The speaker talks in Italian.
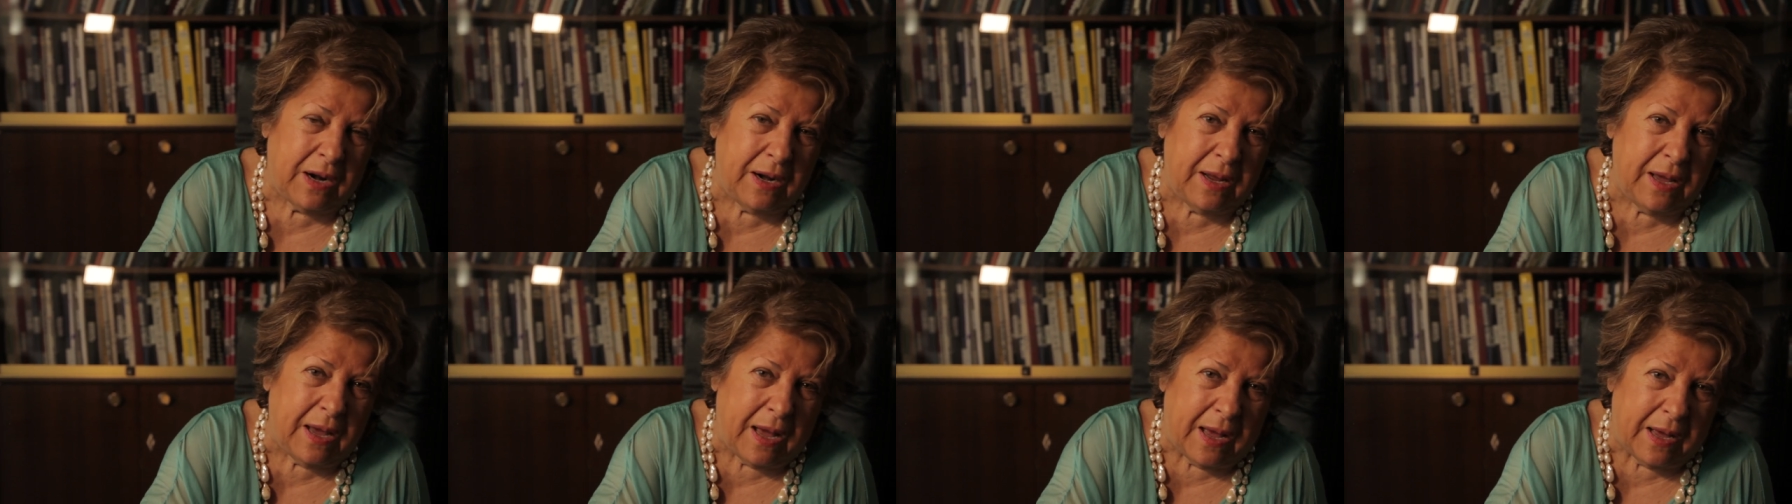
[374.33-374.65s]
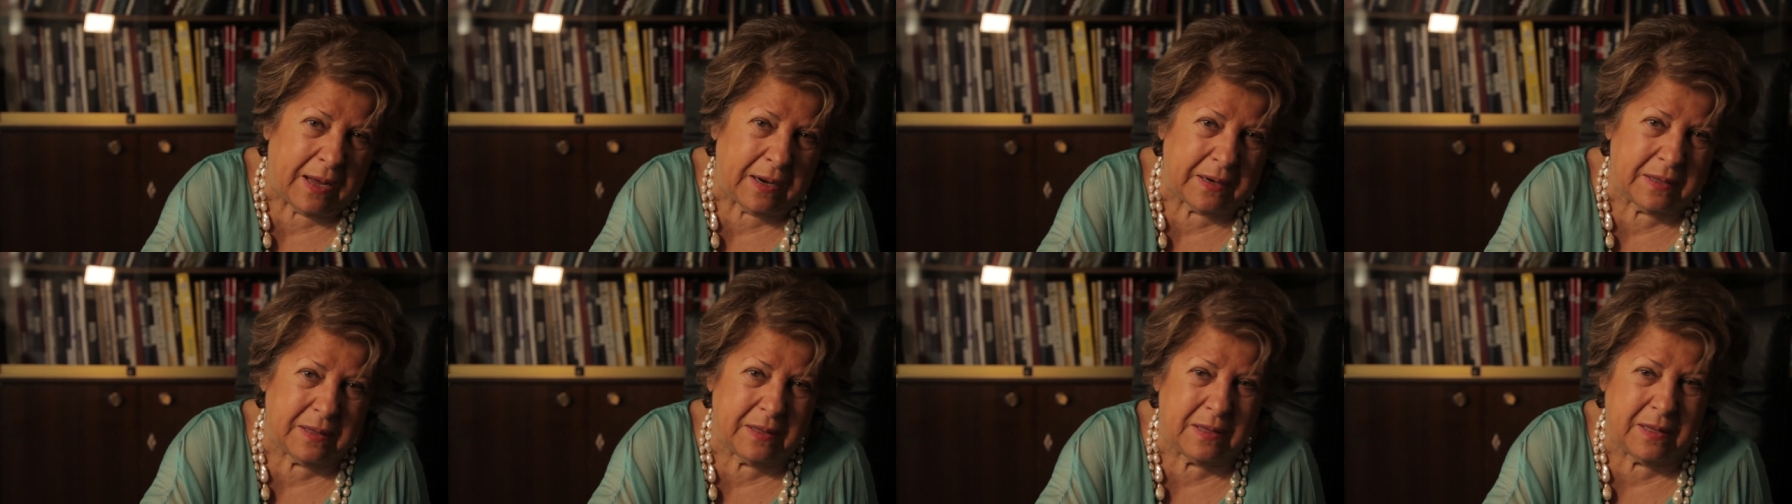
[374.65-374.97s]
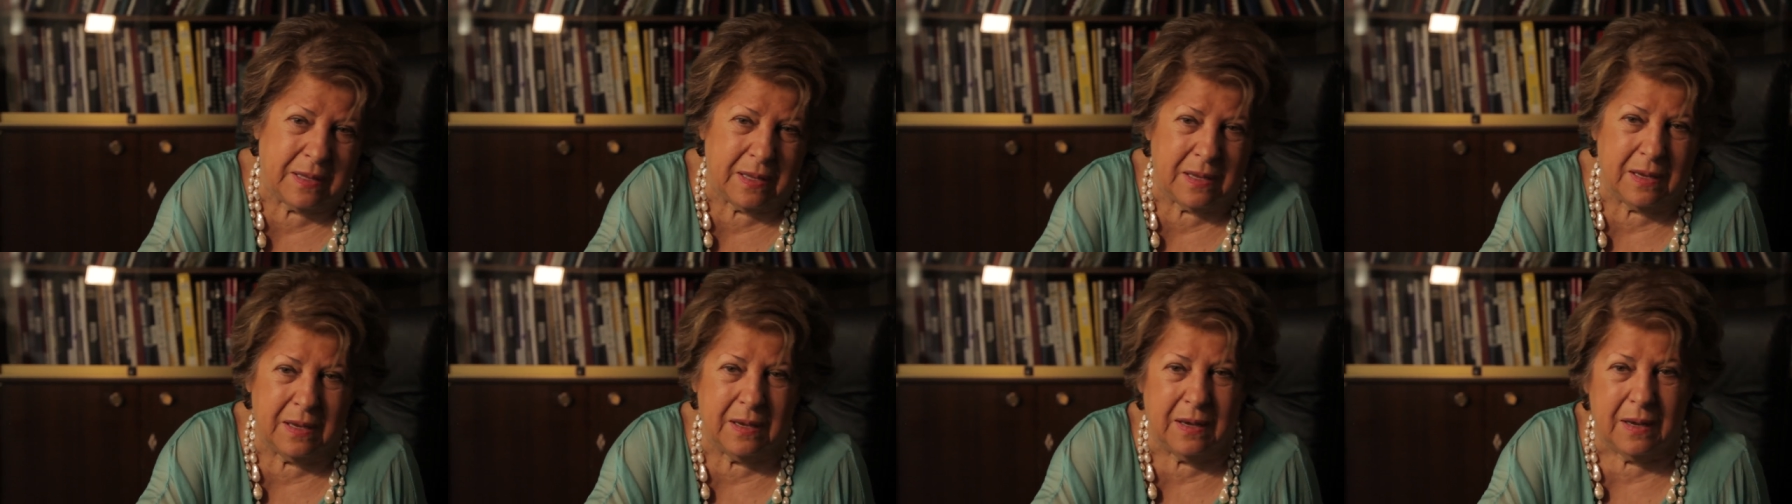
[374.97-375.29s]
le
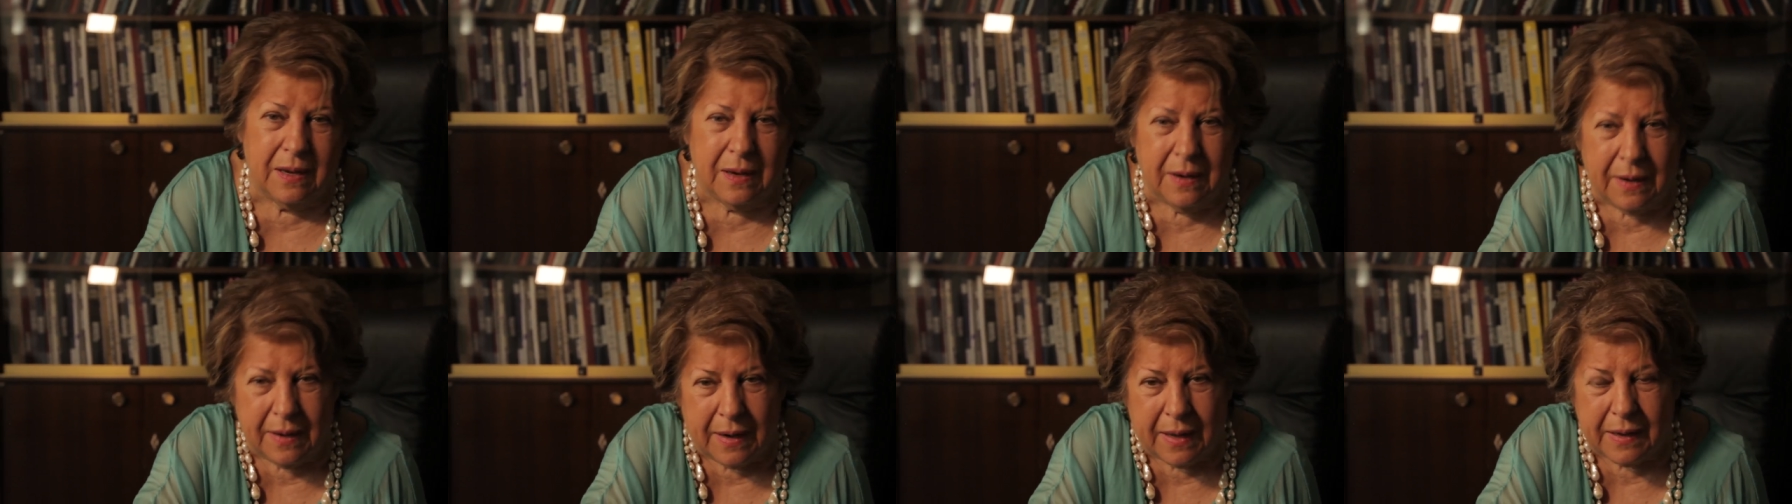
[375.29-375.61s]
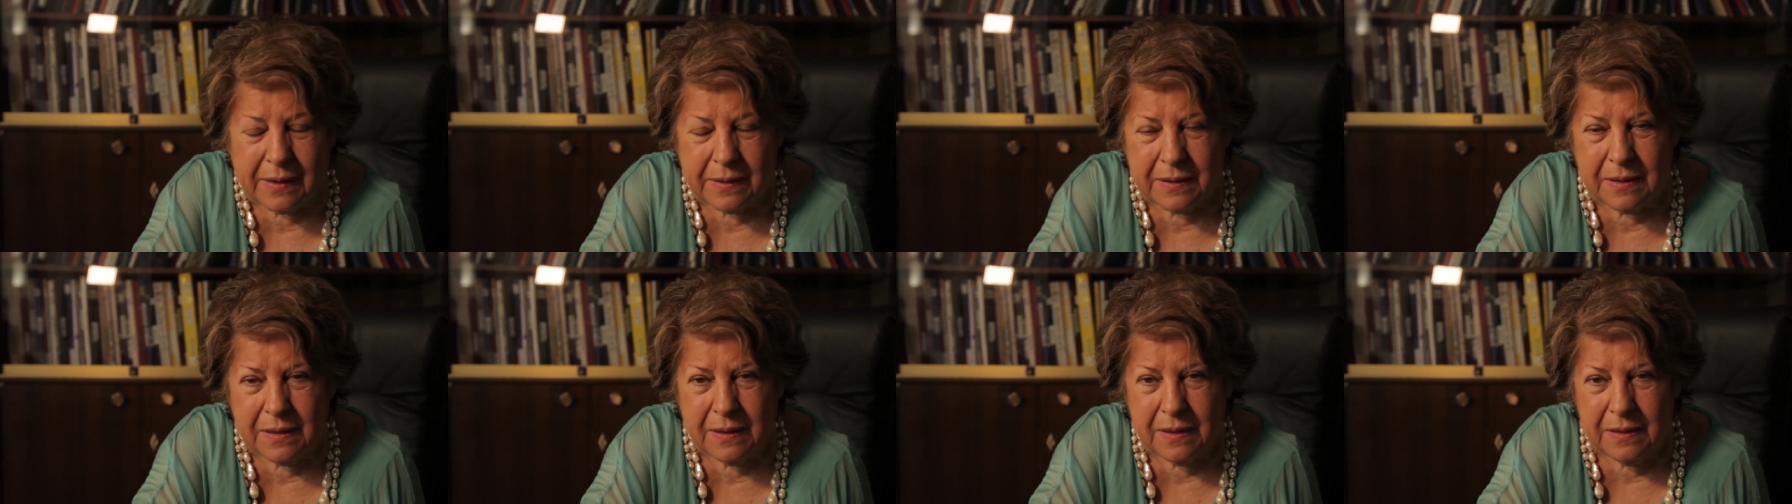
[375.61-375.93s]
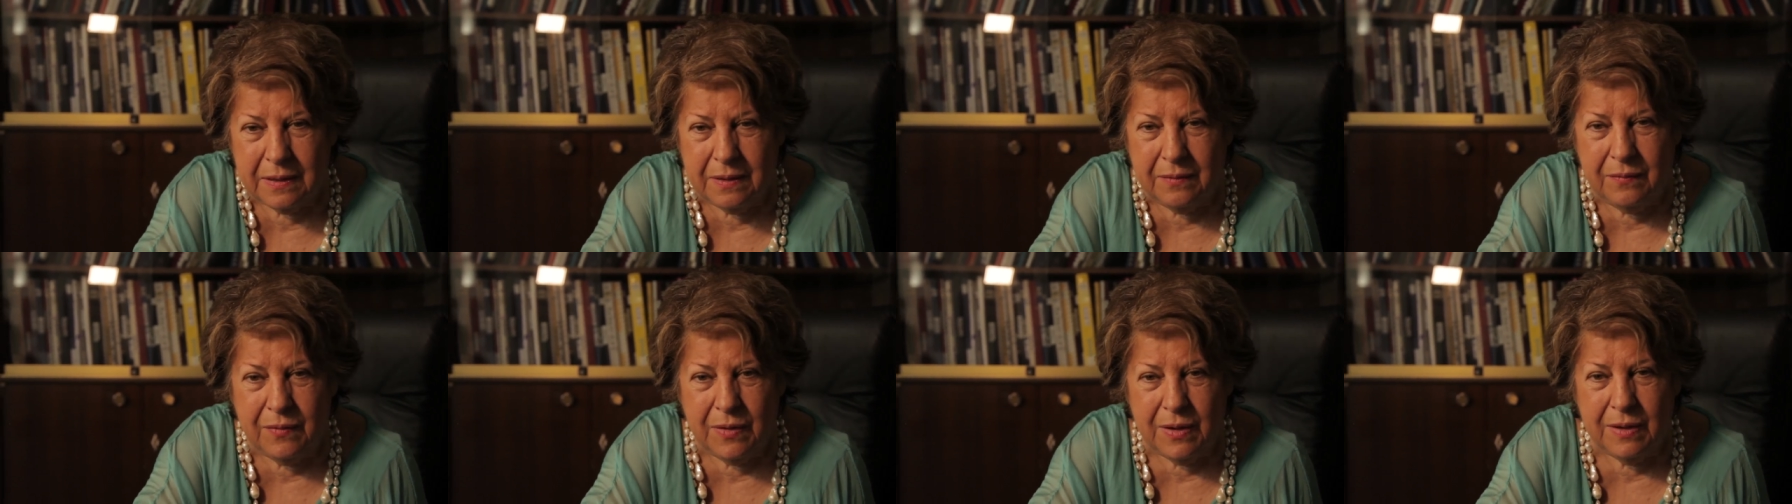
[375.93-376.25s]
arti e l'arte
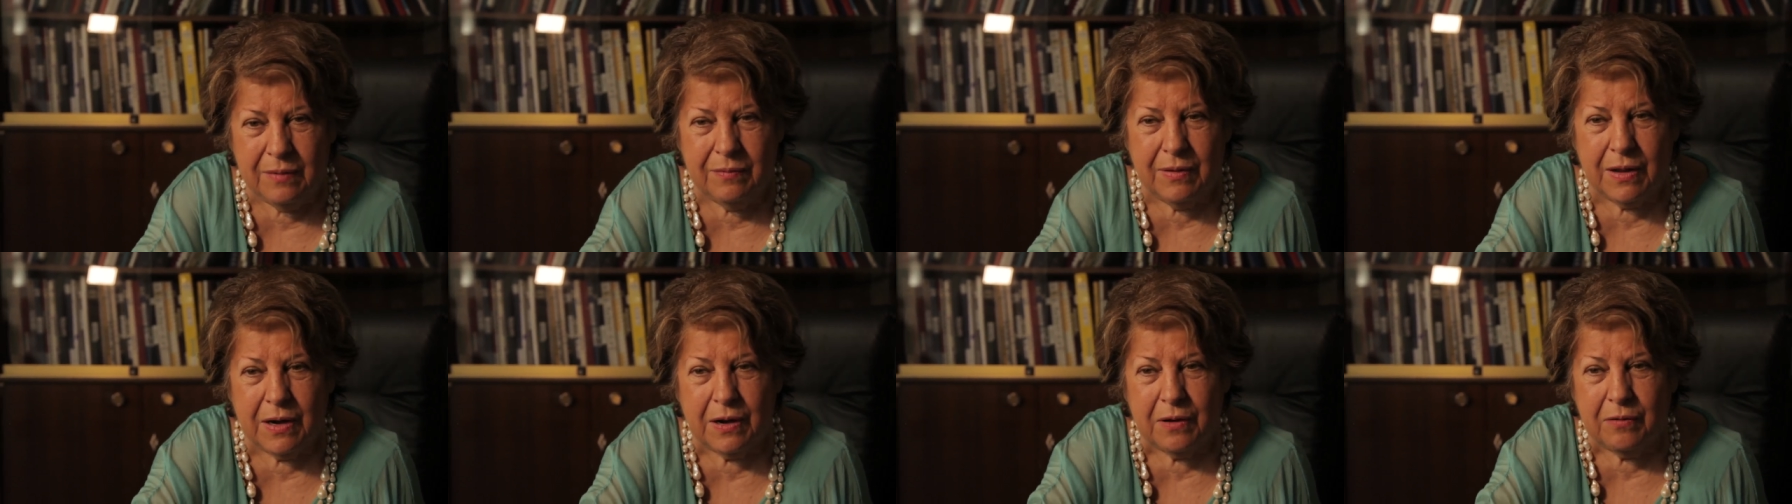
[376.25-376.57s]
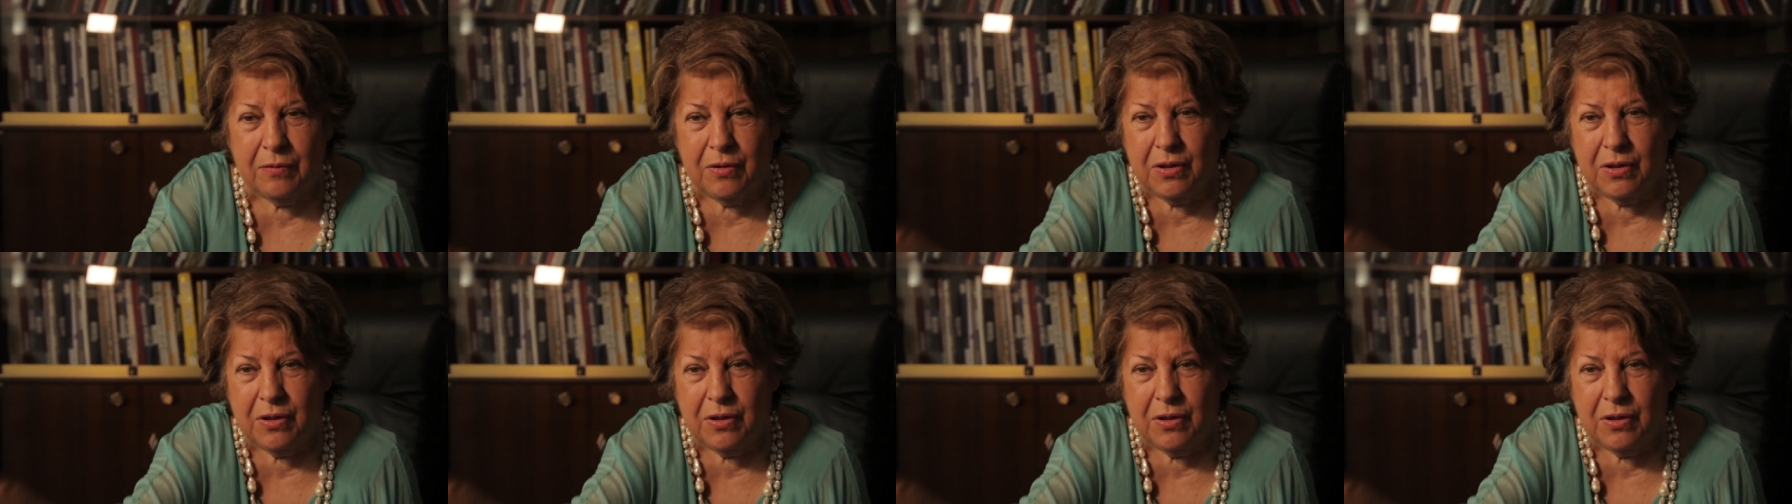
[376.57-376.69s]
di vivere.